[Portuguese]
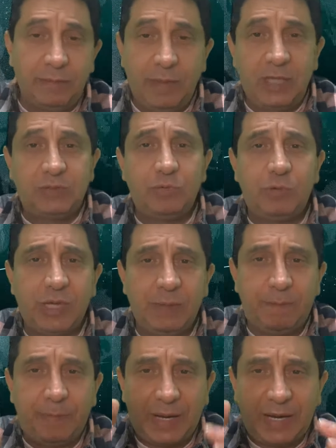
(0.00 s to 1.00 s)
mesmo que
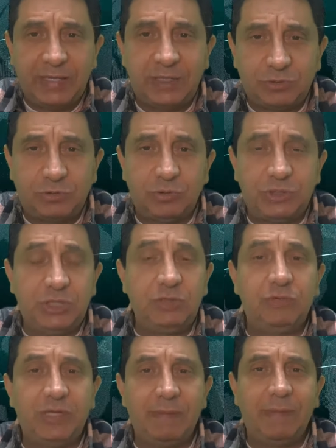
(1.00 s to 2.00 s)
para isso
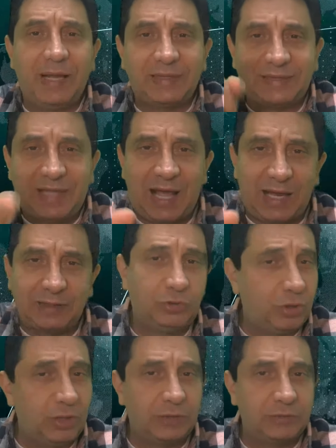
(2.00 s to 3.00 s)
tinham que matar
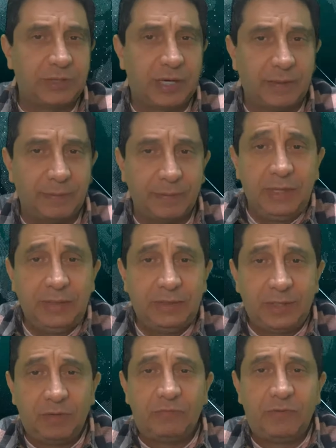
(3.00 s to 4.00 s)
Donald Trump.
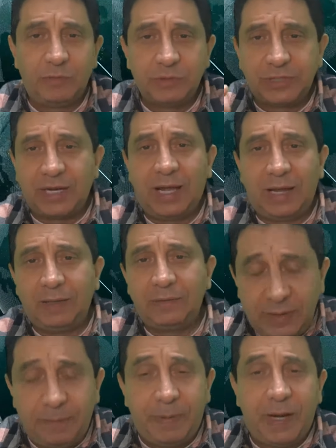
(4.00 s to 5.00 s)
Então vamos lá,
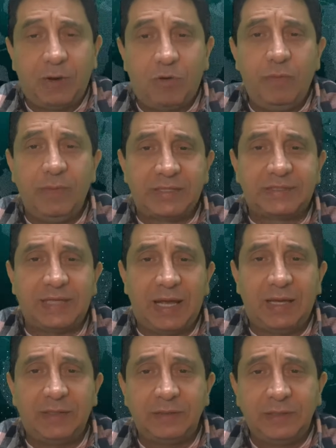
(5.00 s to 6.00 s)
e para
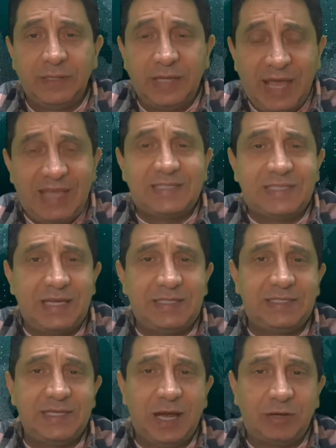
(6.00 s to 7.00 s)
começar, é
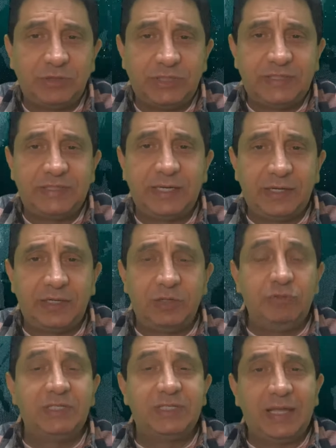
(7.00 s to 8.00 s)
essencial dizer
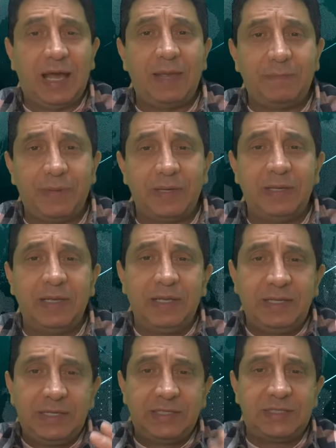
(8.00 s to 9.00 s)
que o sniper
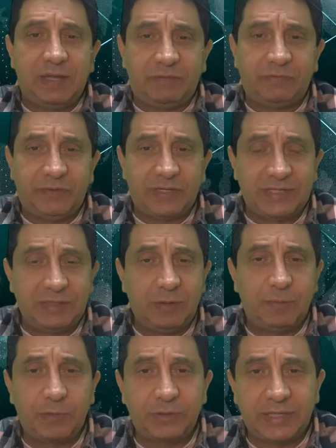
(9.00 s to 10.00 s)
que estava fazendo
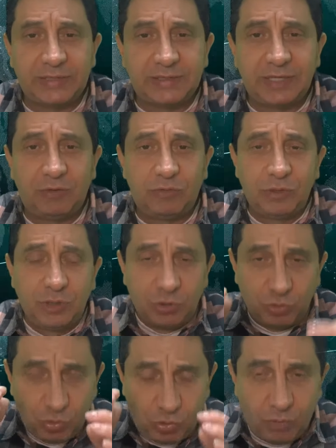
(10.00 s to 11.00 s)
a proteção
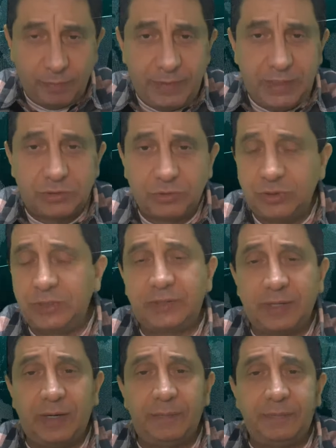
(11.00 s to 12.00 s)
do comício de
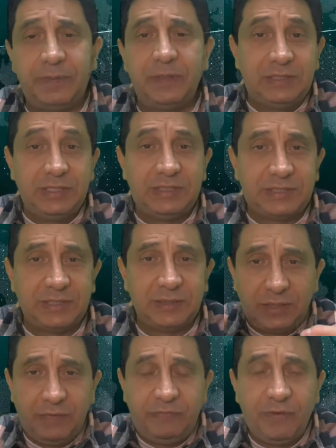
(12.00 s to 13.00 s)
Trump
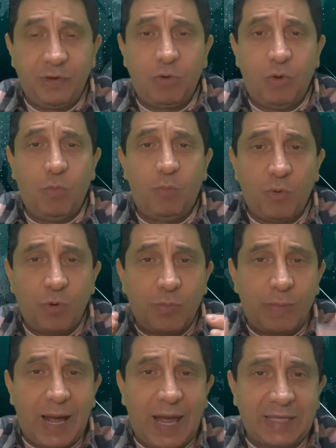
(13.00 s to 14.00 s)
disse que ficou por
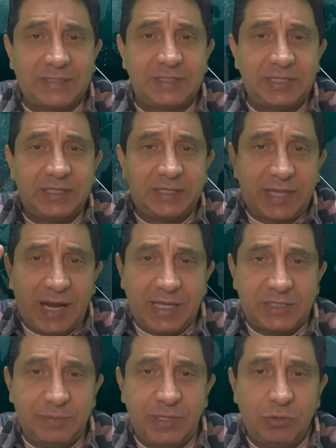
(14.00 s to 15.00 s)
mais de
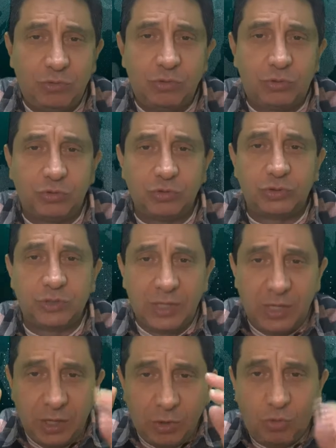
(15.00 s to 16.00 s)
três minutos
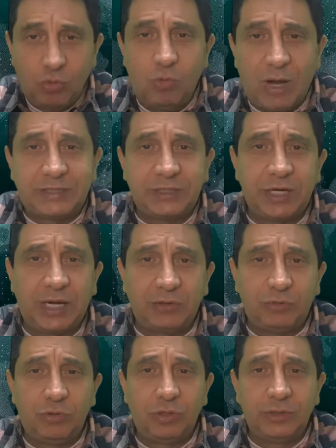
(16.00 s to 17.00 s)
um
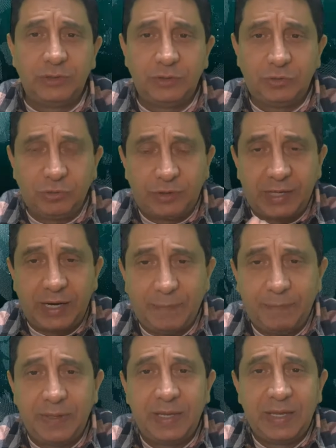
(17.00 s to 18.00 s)
atirador do
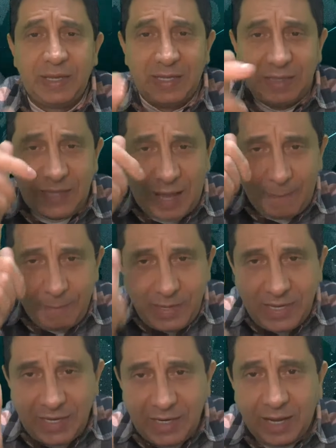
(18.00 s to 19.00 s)
Trump na
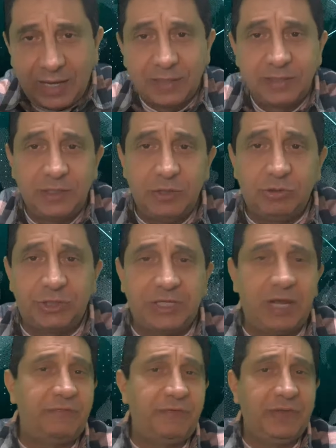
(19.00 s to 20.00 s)
mira e o
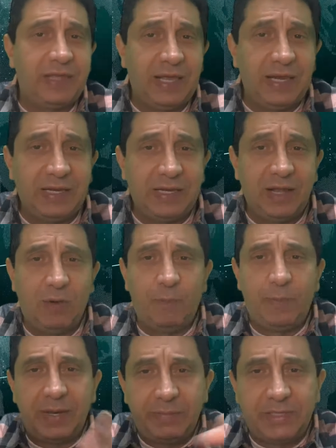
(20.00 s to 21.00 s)
chefe dele não
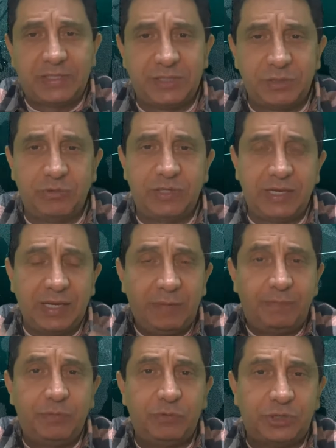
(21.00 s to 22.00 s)
permitiu que ele
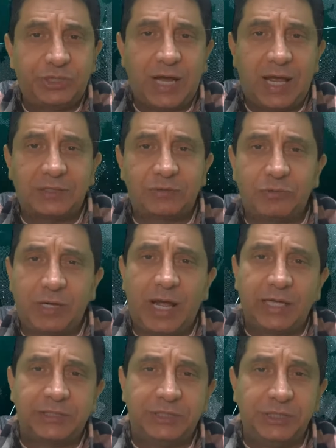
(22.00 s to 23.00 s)
puxasse o
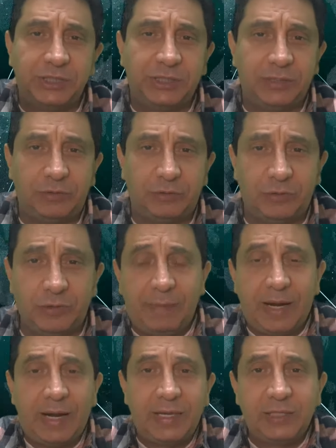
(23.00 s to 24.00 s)
gatilho
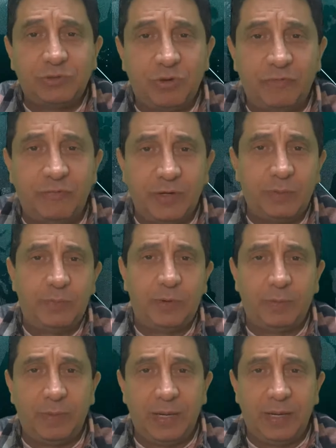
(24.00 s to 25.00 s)
para resolver o
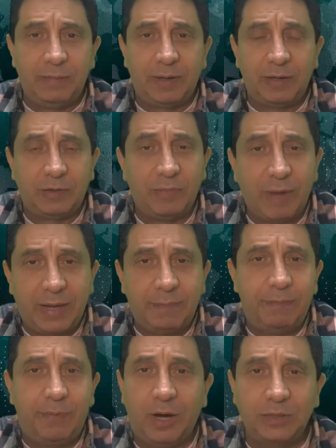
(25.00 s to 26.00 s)
problema. Como é que
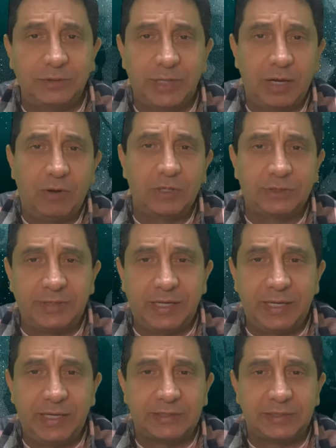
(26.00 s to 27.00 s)
pode um negócio
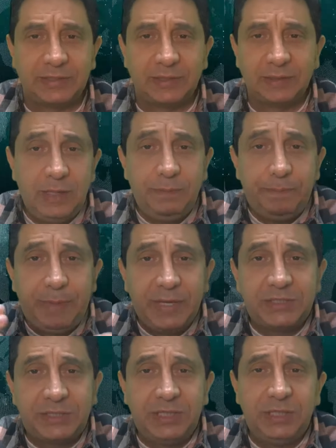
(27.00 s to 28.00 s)
desse?
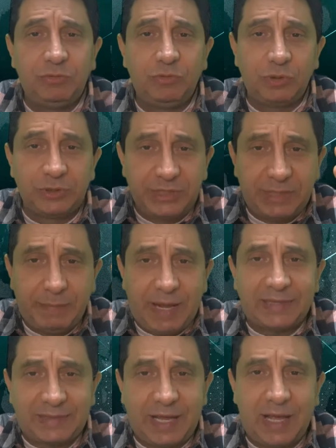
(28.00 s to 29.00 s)
Impedindo-o de
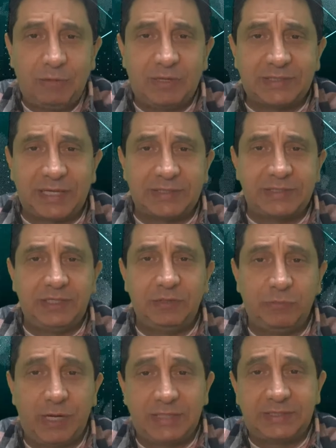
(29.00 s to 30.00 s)
matar o
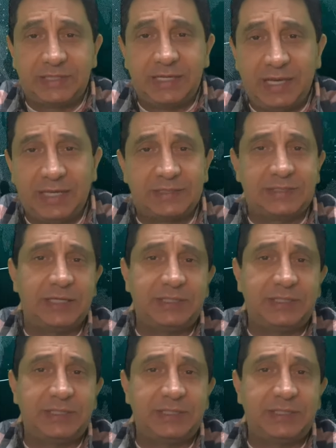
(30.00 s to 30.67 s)
assassino antes que esse